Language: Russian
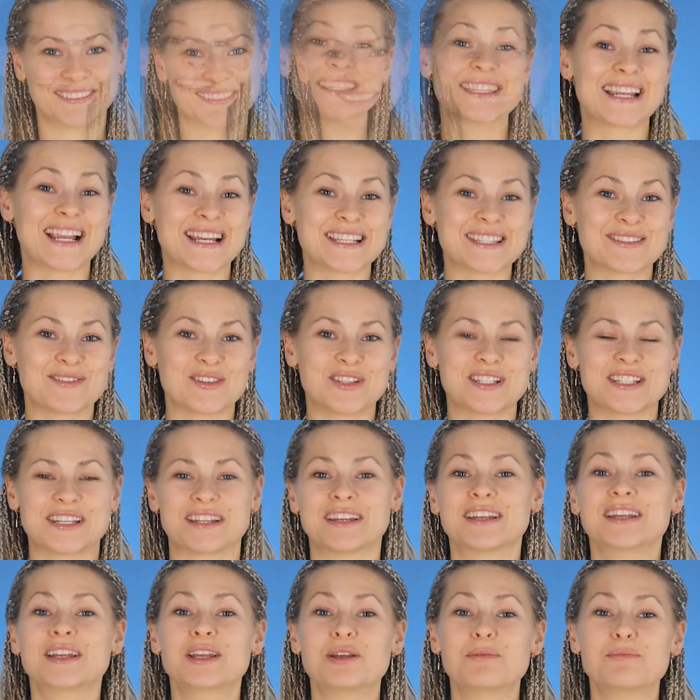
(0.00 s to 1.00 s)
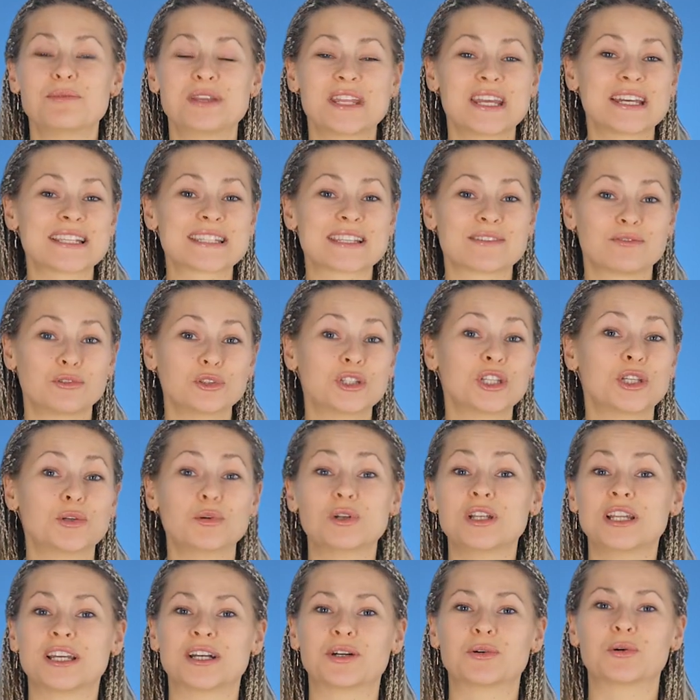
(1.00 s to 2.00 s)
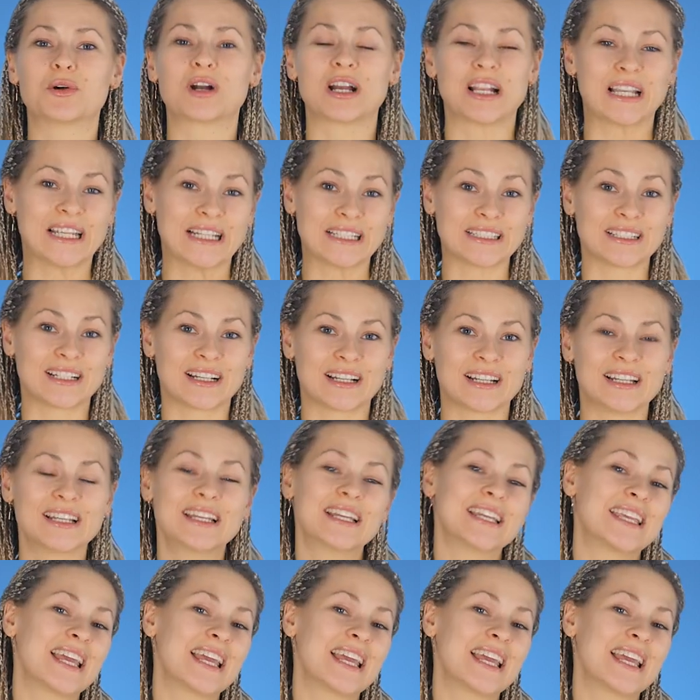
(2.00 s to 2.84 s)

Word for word: Здравствуйте! Меня зовут Юлия Хукаленко.